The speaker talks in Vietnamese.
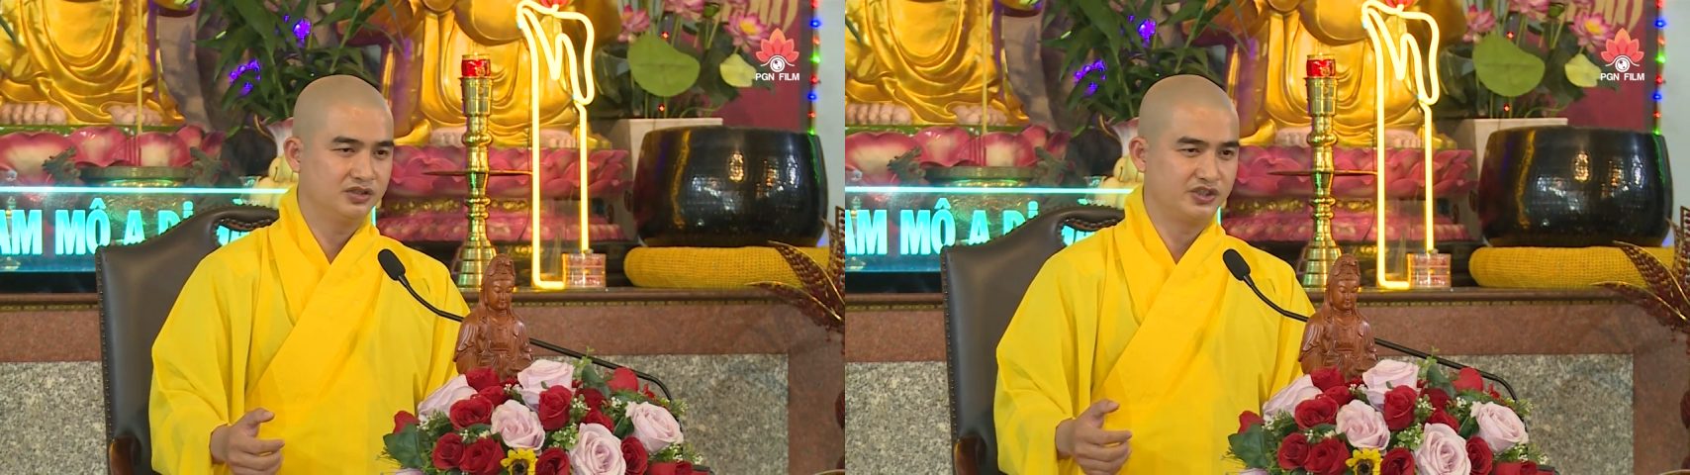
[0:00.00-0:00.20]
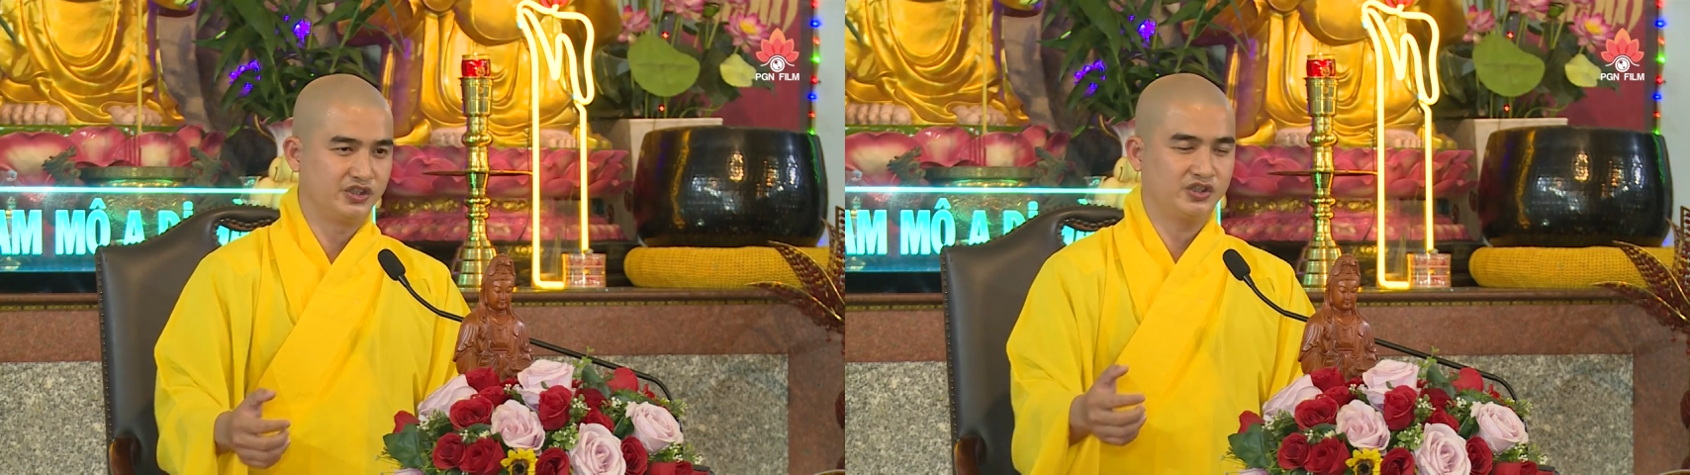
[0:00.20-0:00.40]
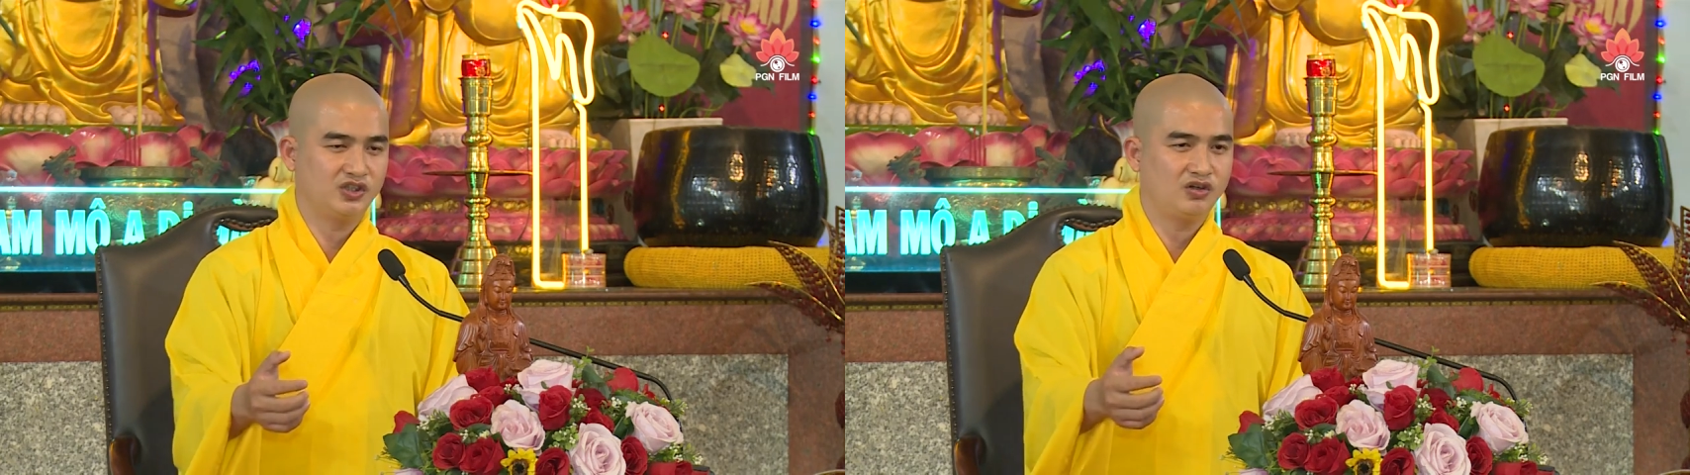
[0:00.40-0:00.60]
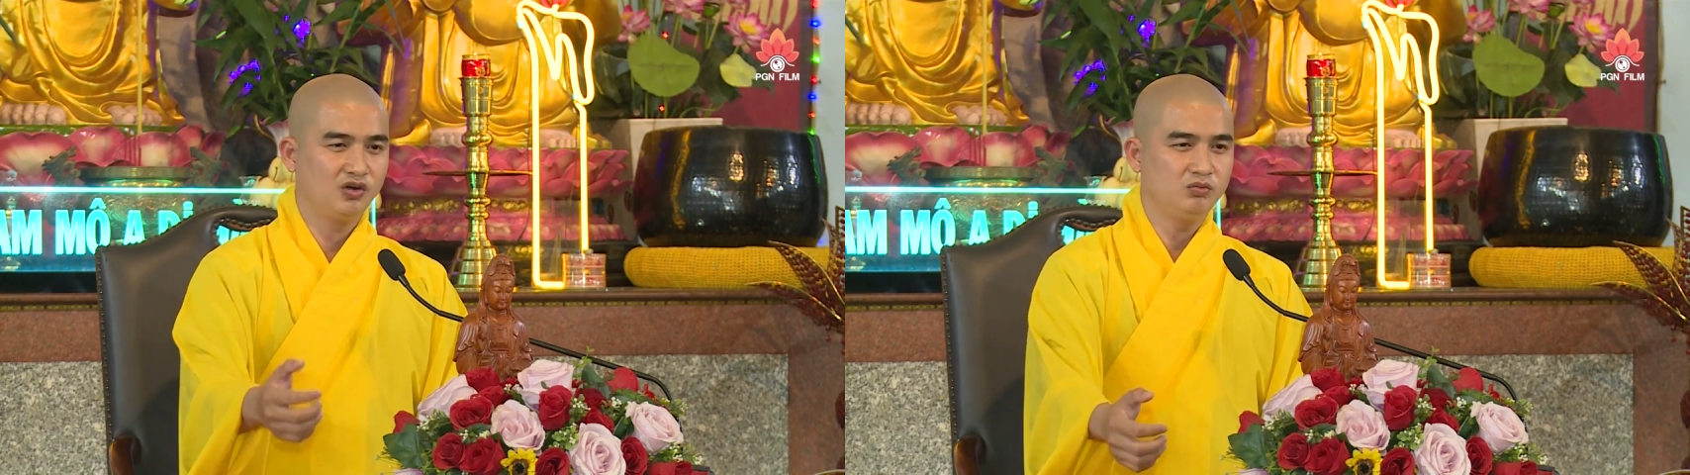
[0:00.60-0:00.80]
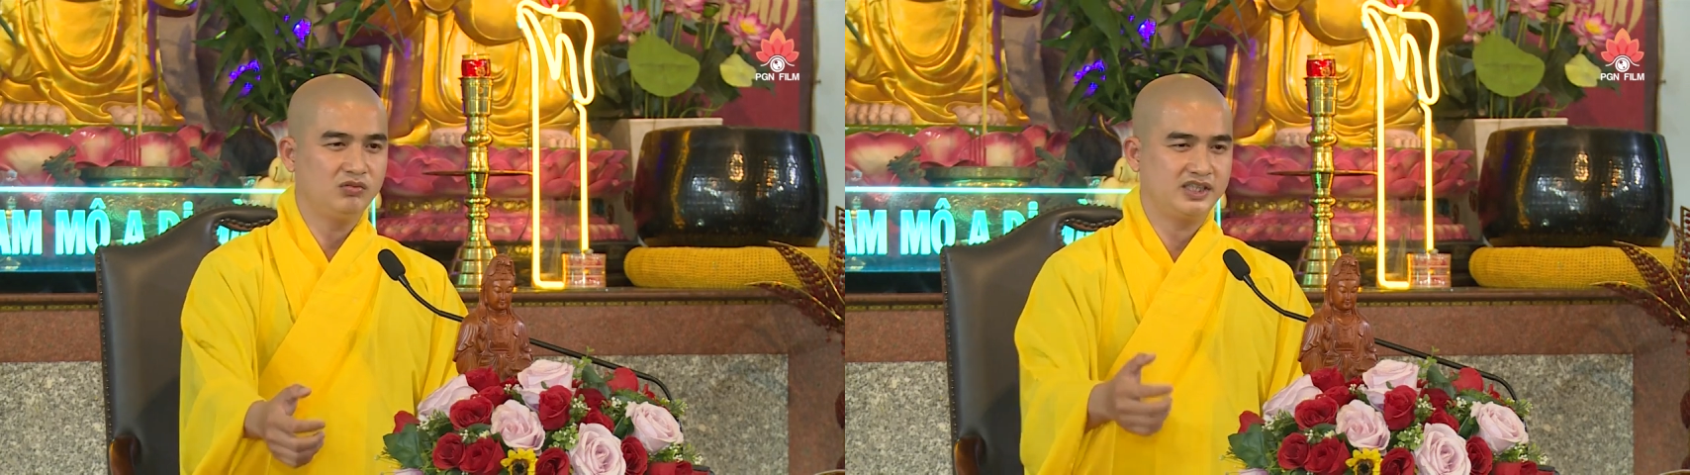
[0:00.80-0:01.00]
chuyện đó
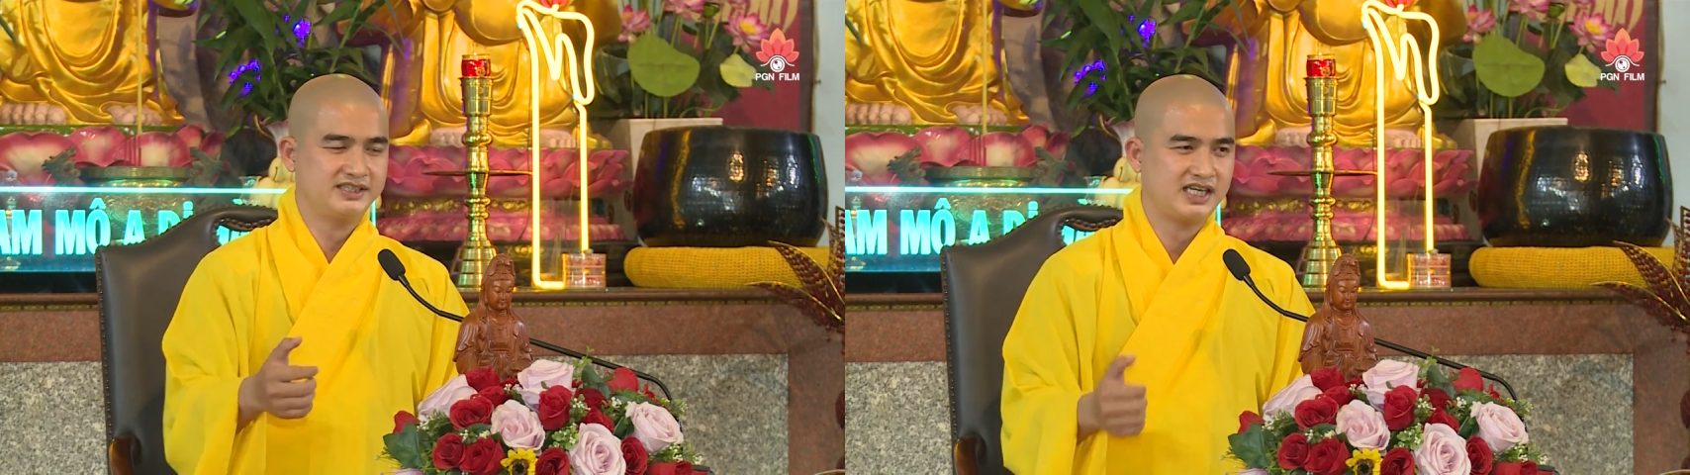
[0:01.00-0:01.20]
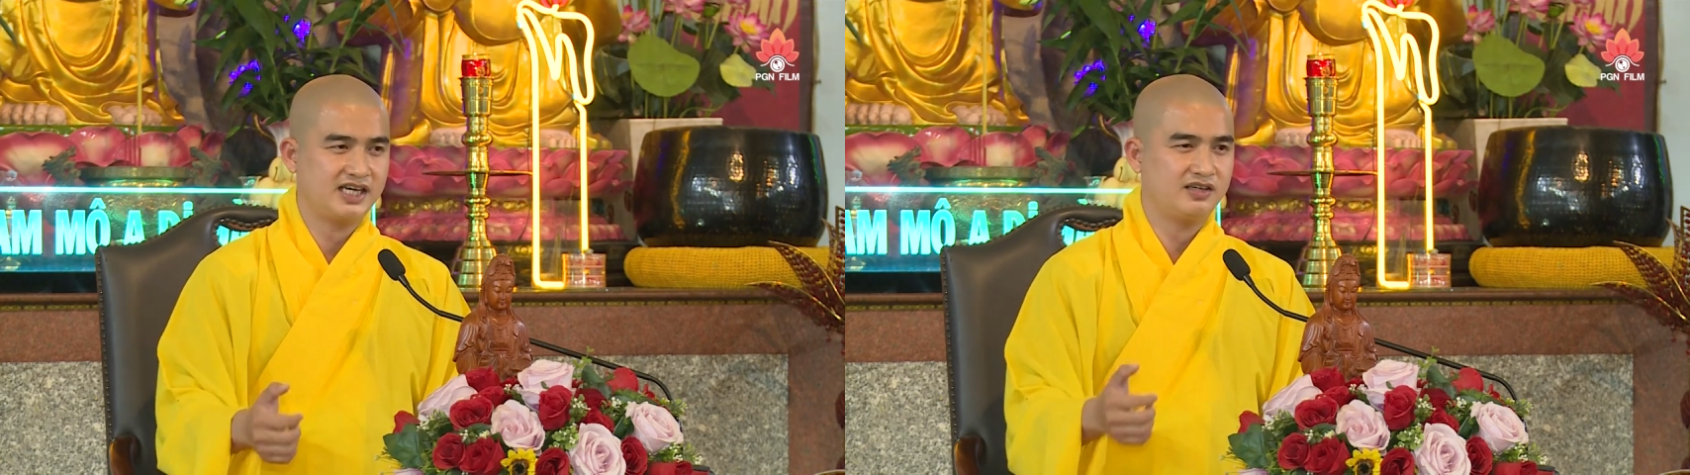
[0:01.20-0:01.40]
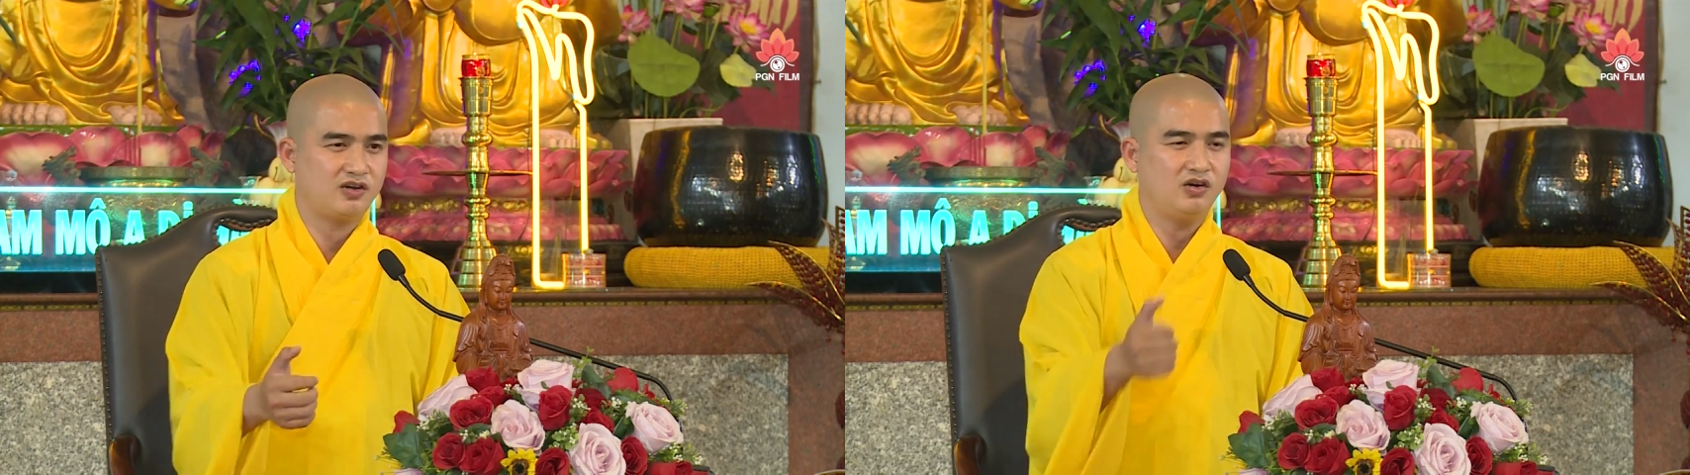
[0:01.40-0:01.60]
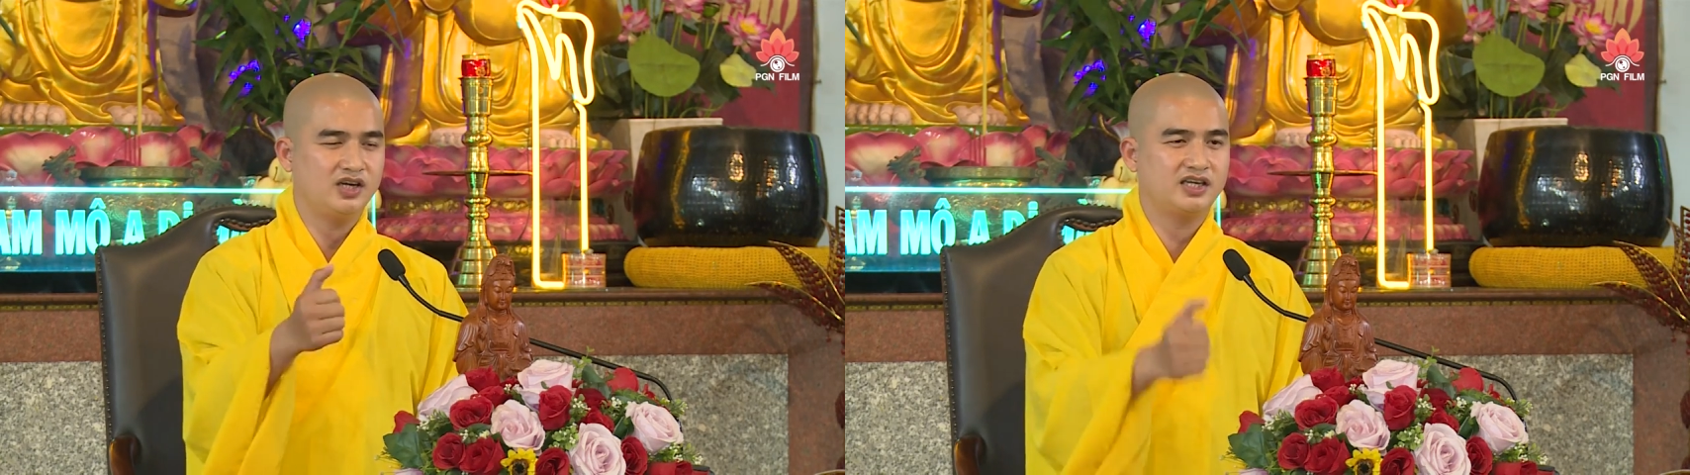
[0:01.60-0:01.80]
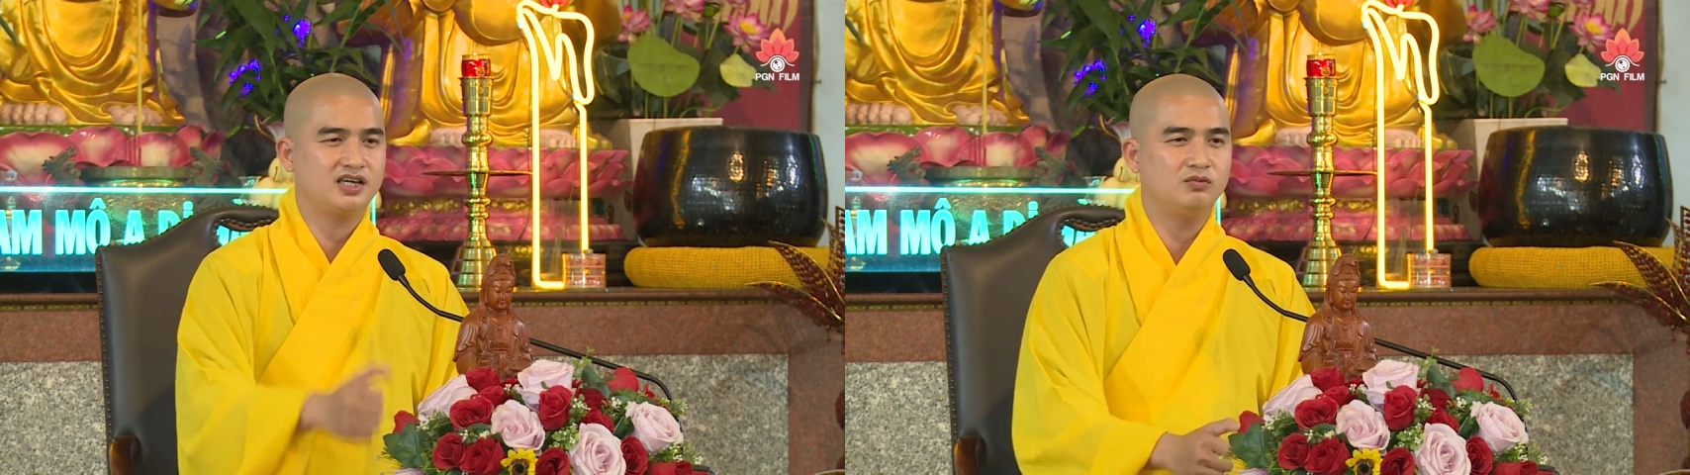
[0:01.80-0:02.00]
đúng hay sai có
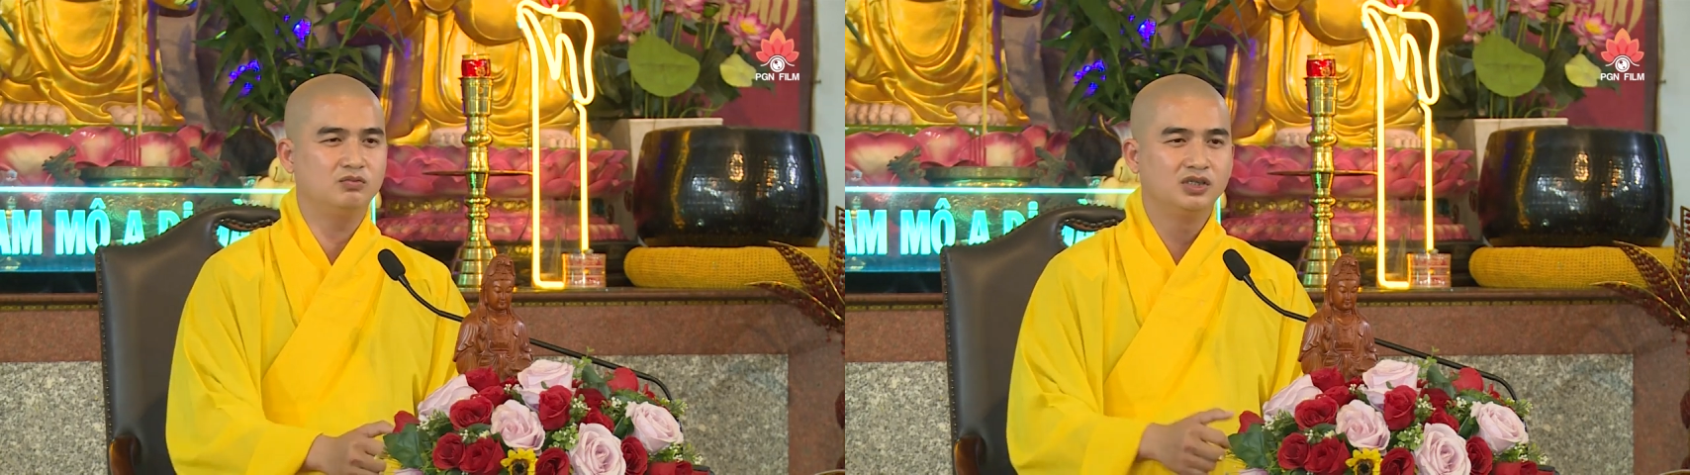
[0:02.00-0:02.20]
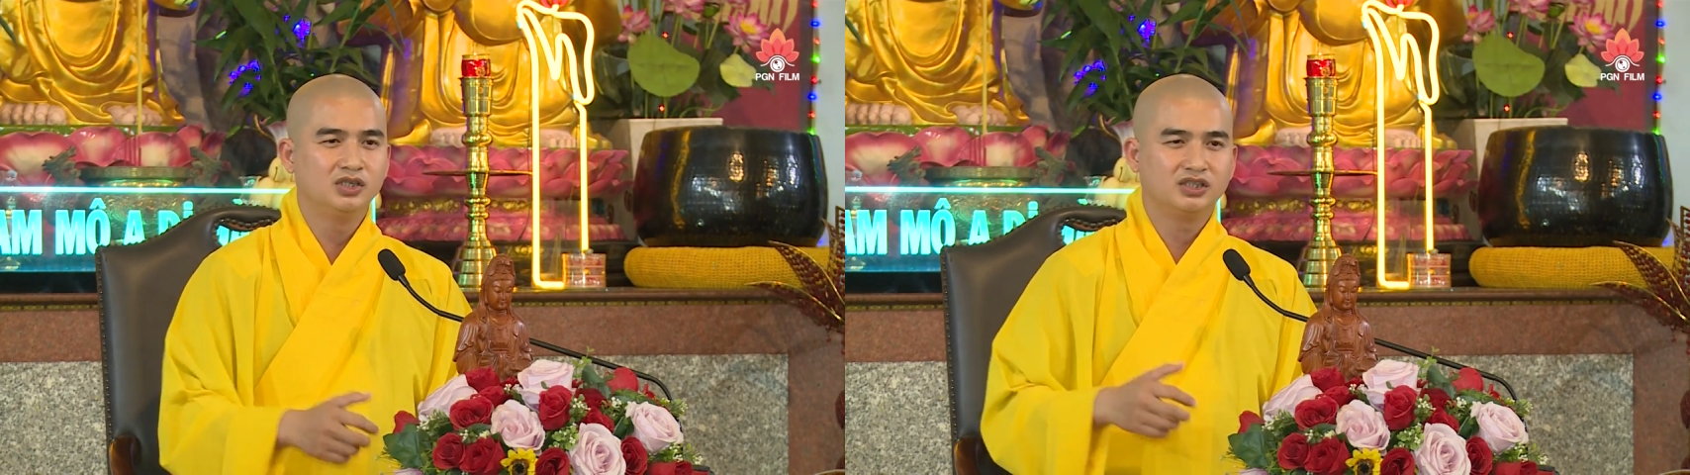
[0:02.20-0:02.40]
hay không